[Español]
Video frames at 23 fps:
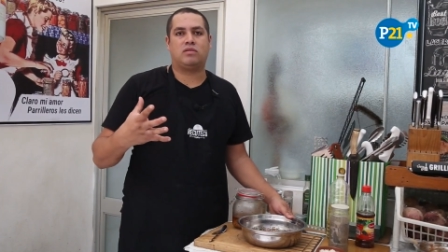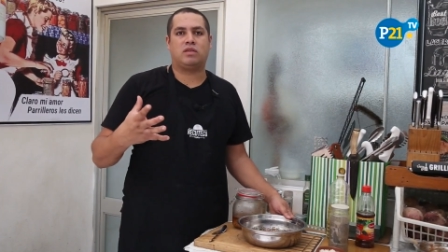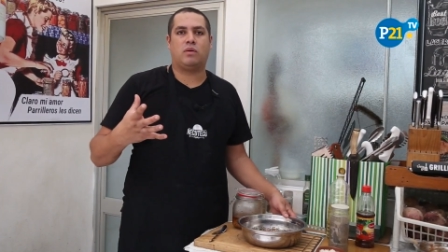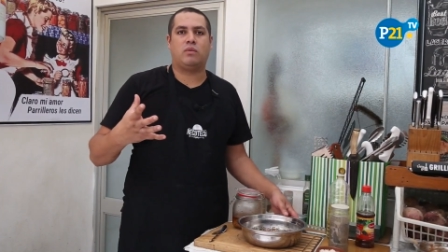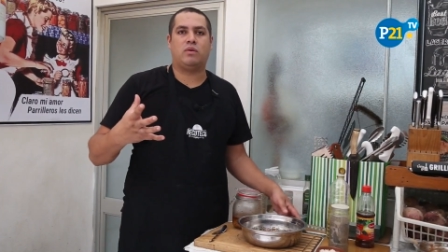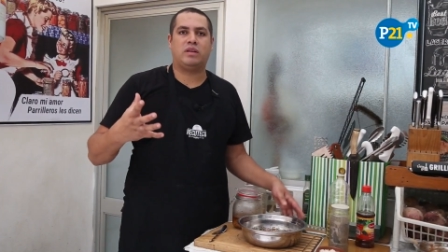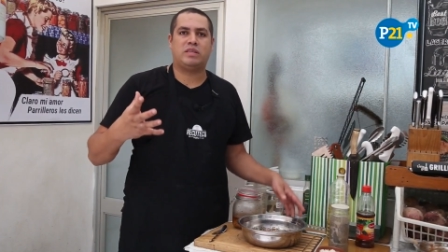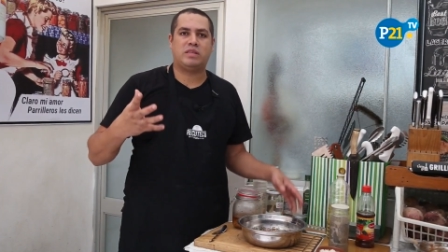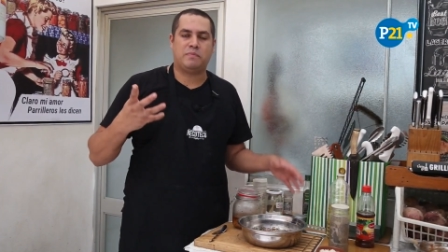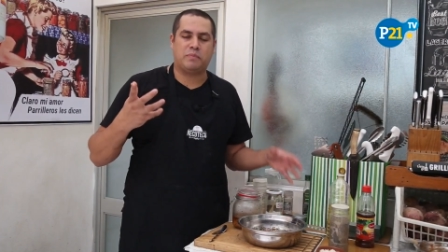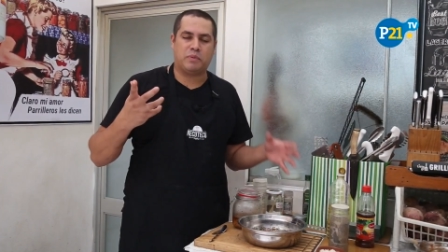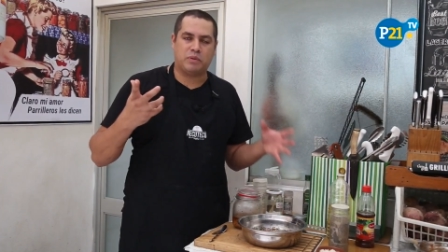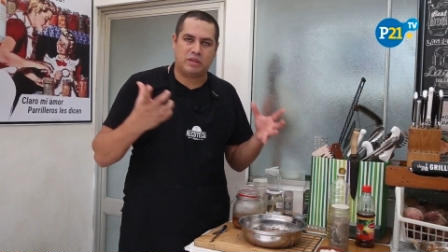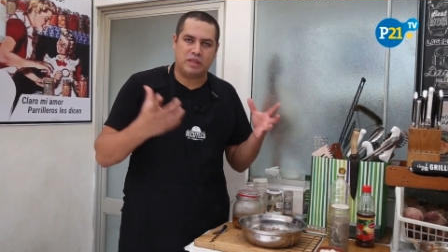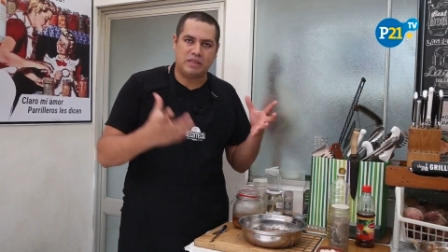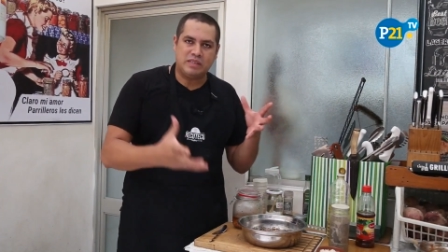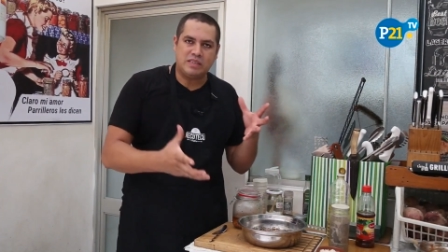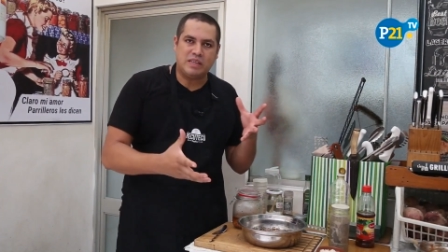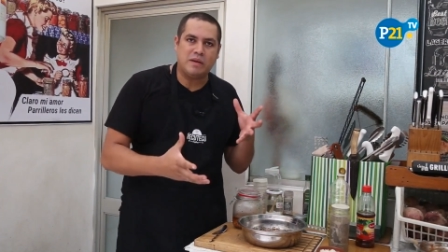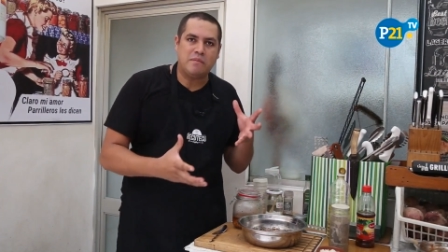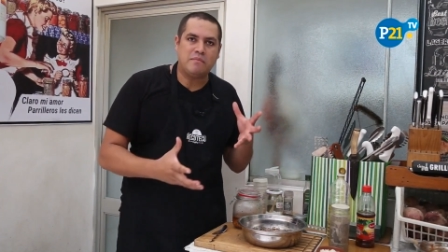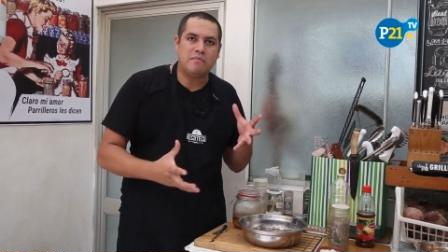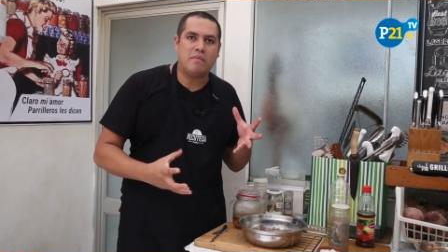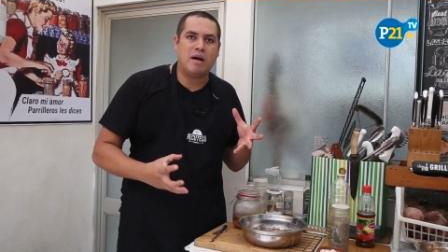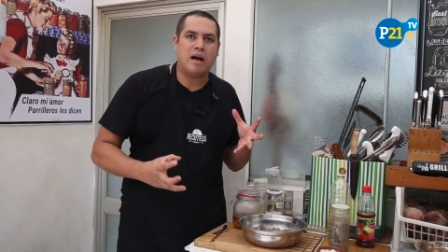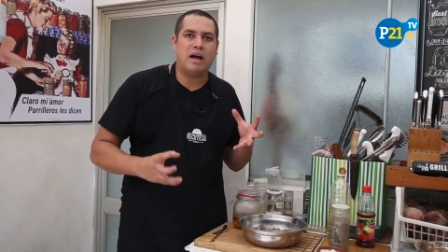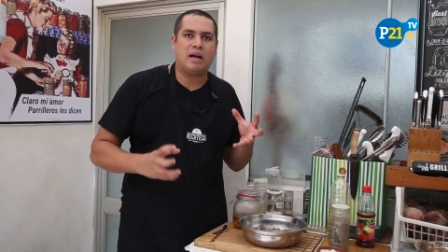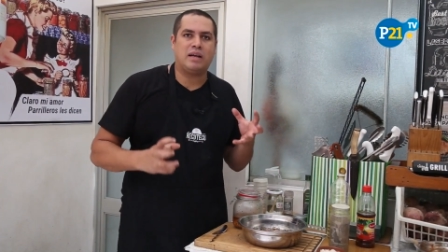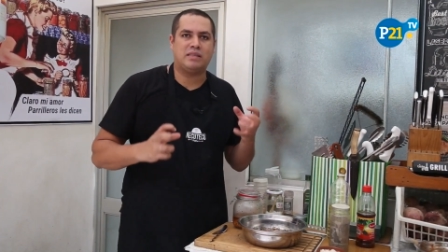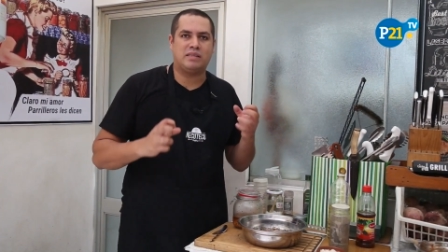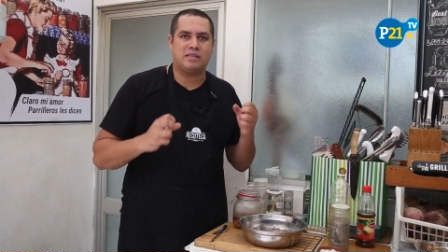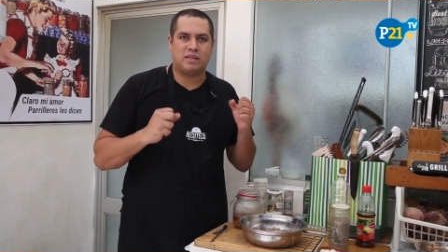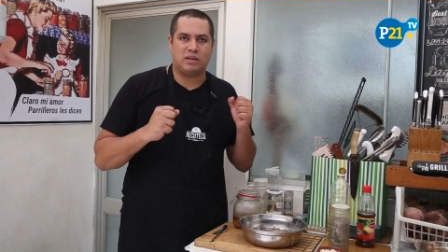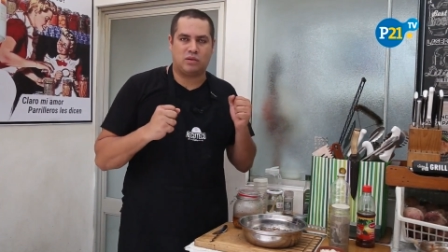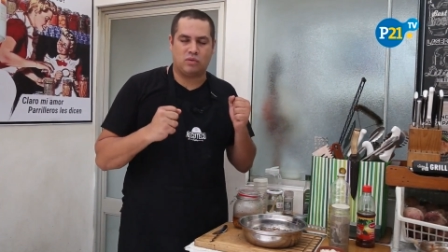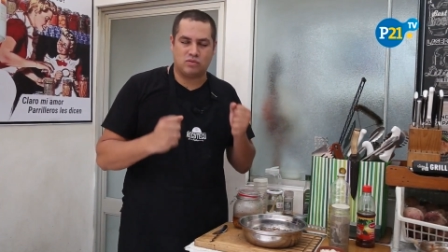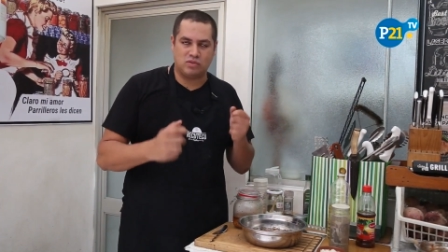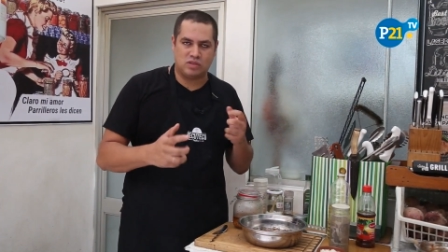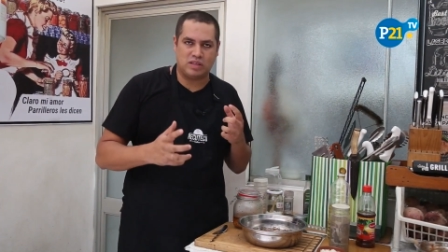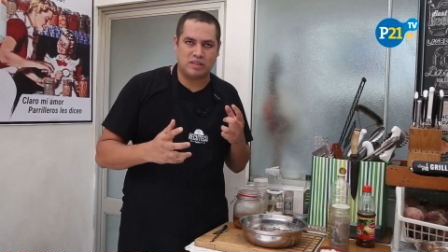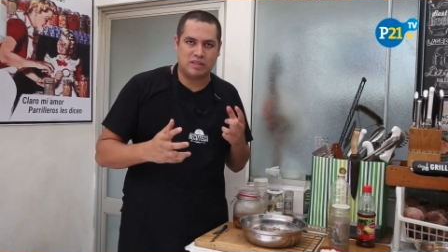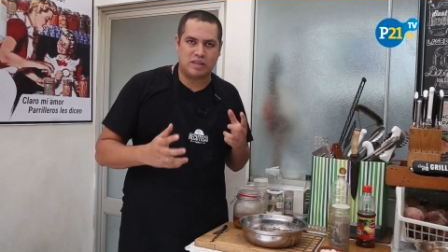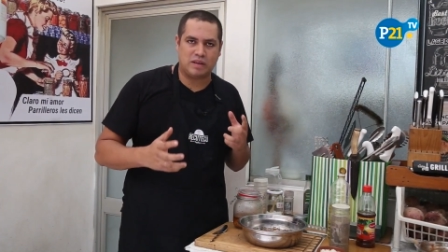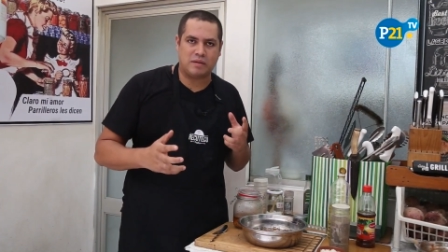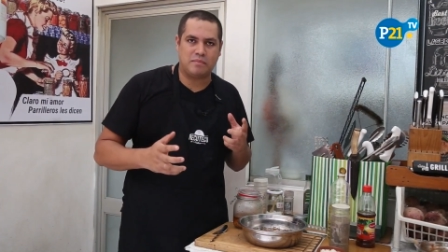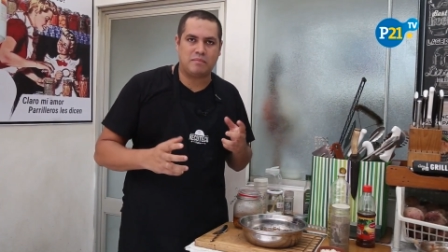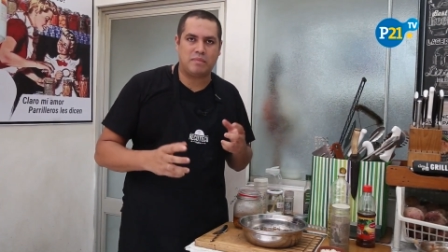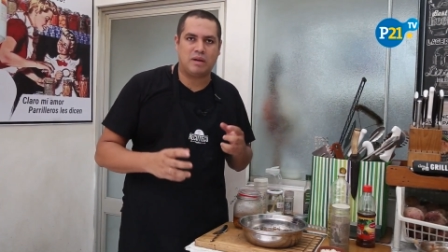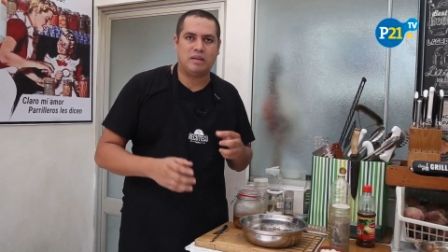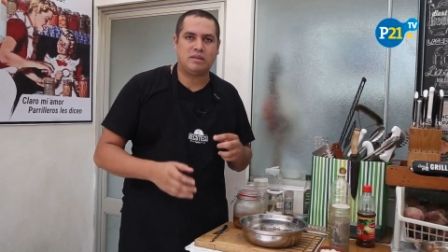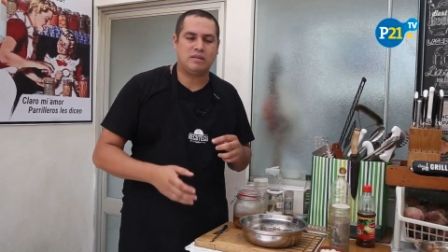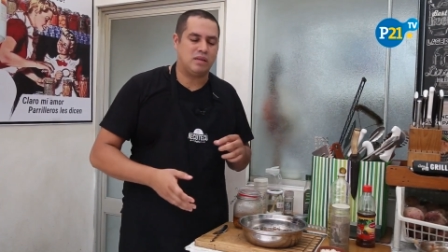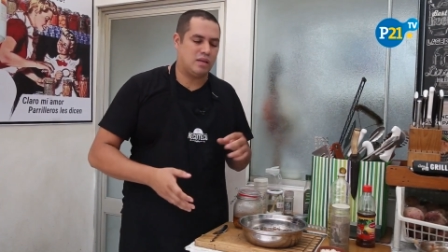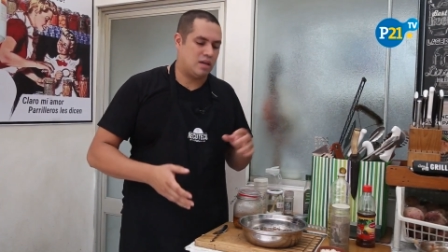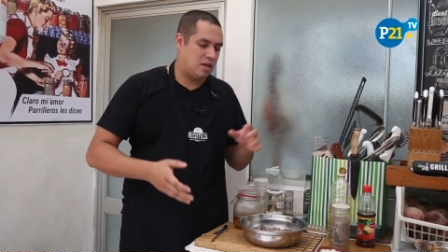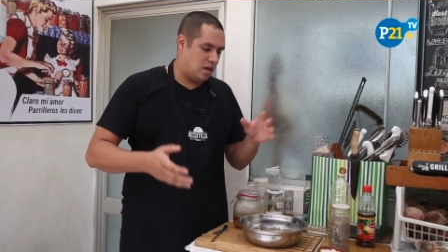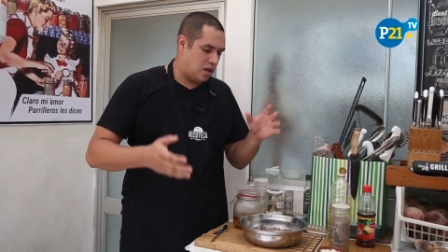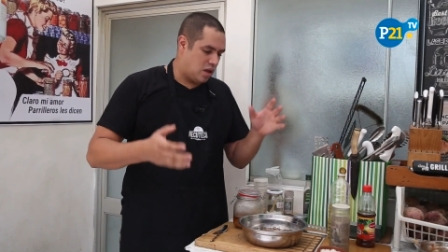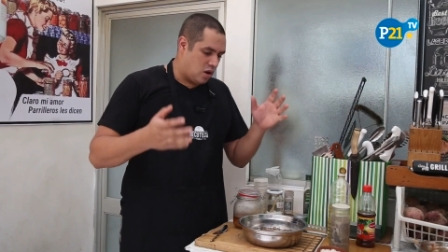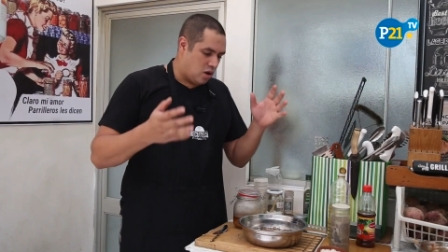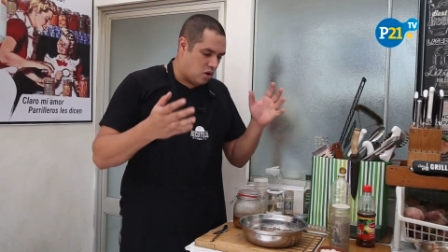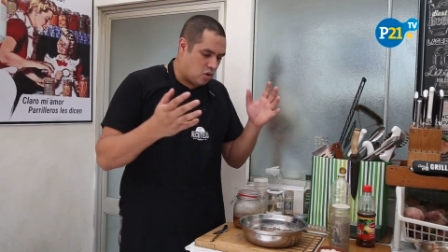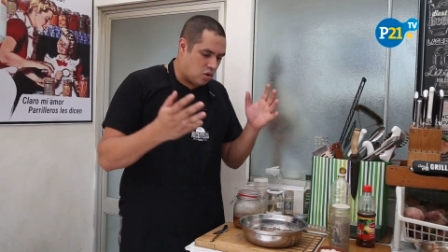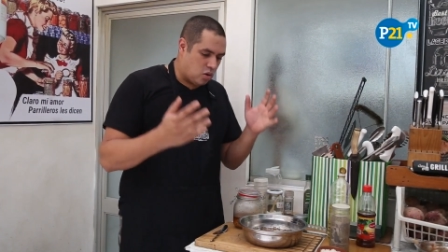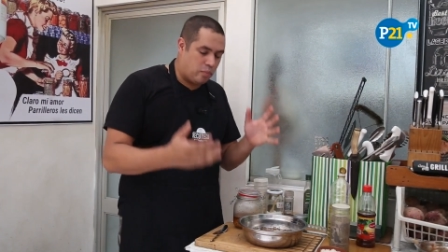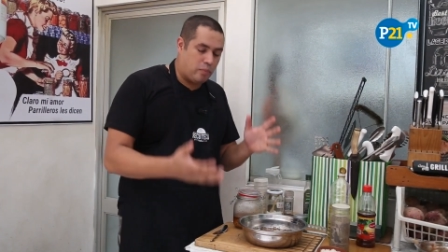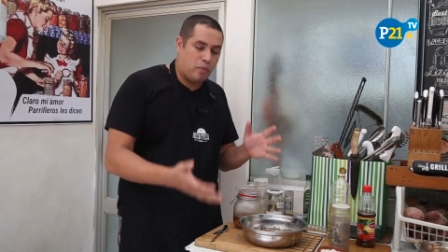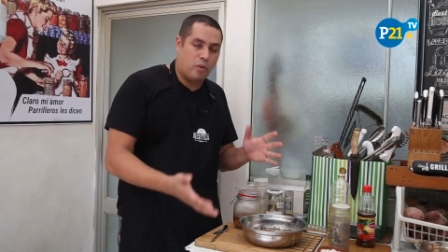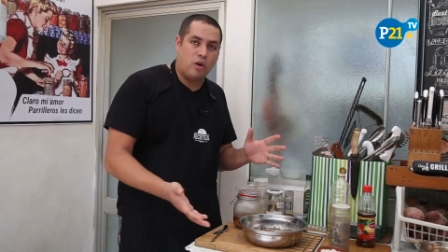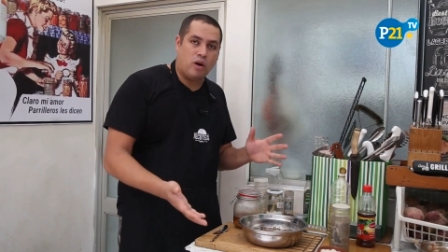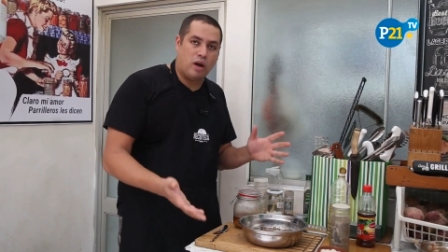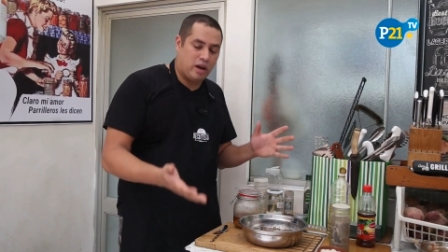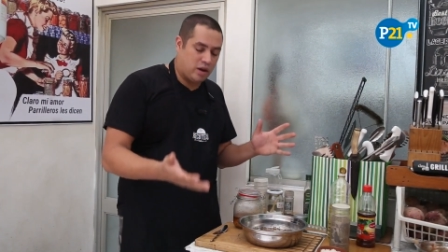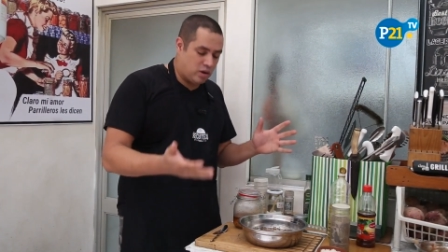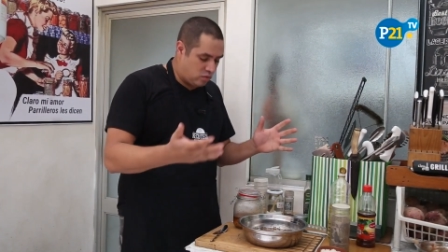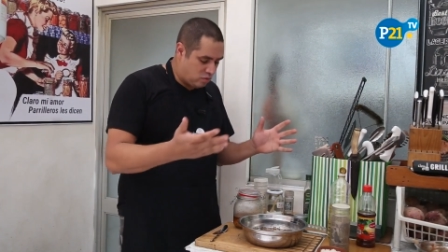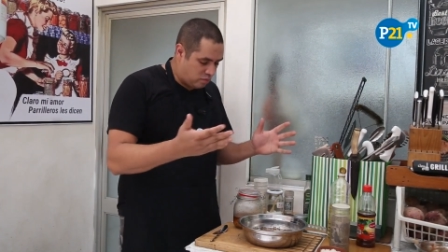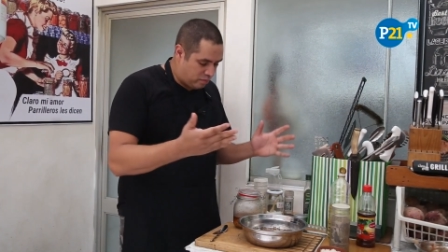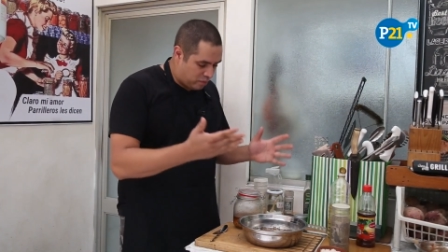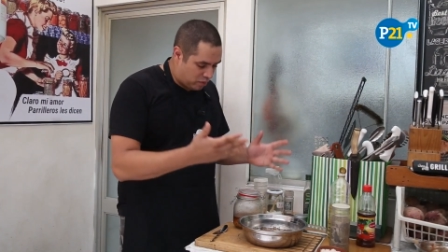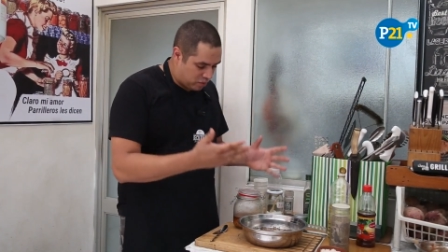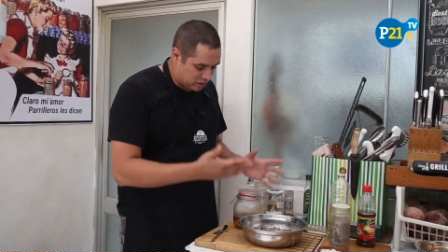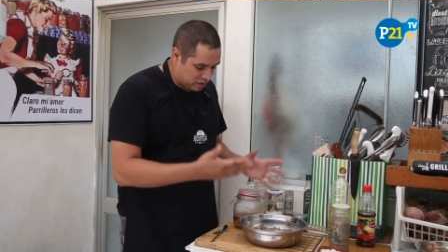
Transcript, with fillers: los sabores se potencien más y se concentren más, lo pongan en un